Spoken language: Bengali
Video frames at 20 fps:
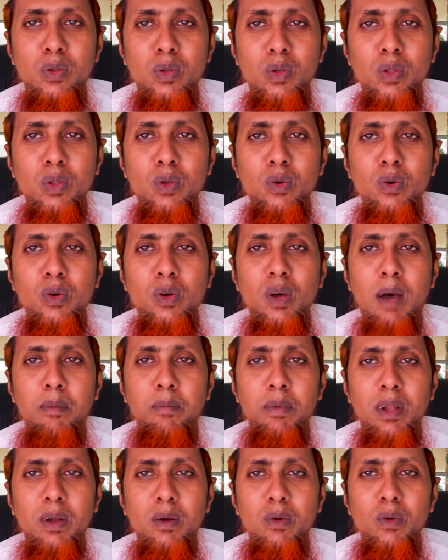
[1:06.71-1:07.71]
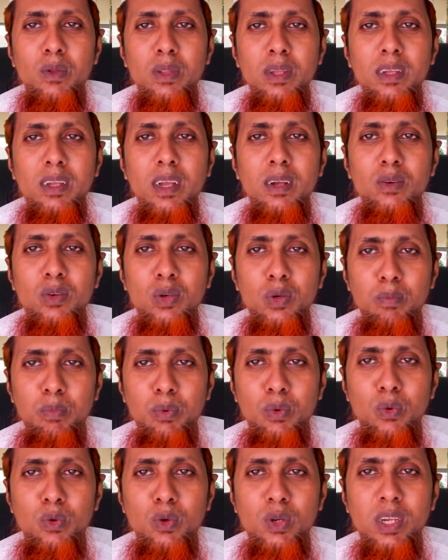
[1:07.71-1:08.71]
যদিও আমরা অধিকাংশ
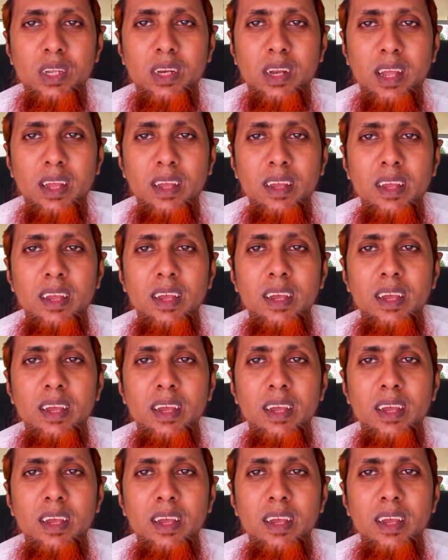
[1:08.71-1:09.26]
পুরুষেরা